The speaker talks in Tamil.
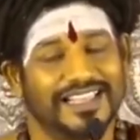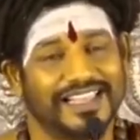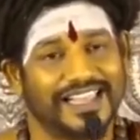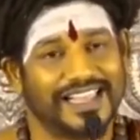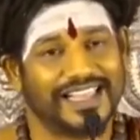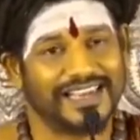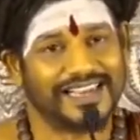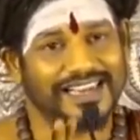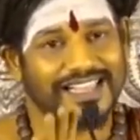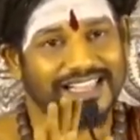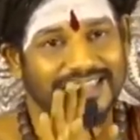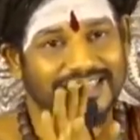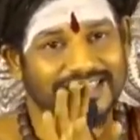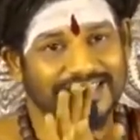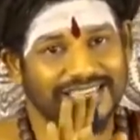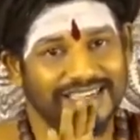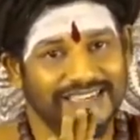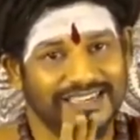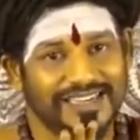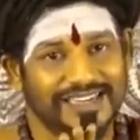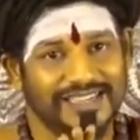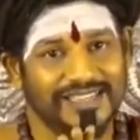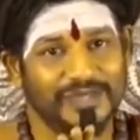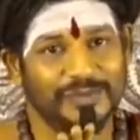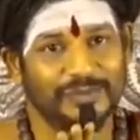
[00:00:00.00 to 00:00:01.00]
எலி
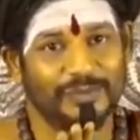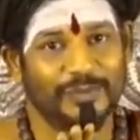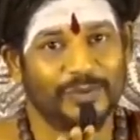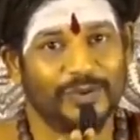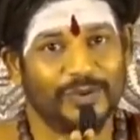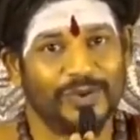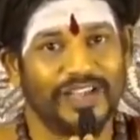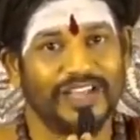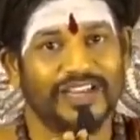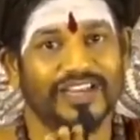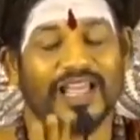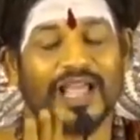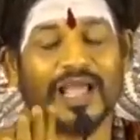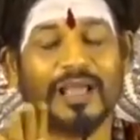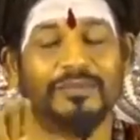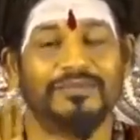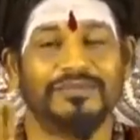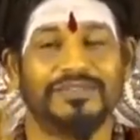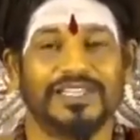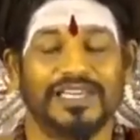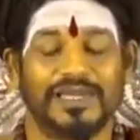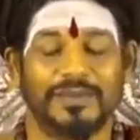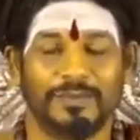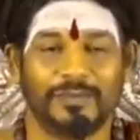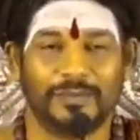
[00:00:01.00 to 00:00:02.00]
தின்றது போக நாம்
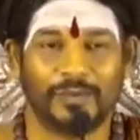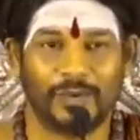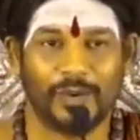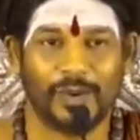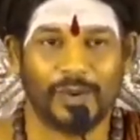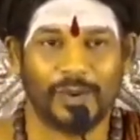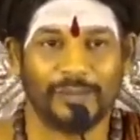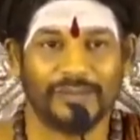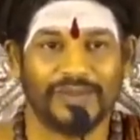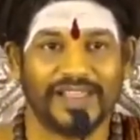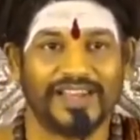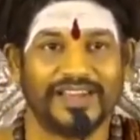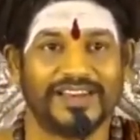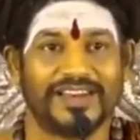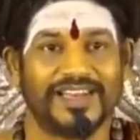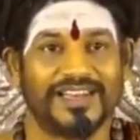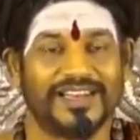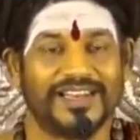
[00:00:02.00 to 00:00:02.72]
தின்போம் என்று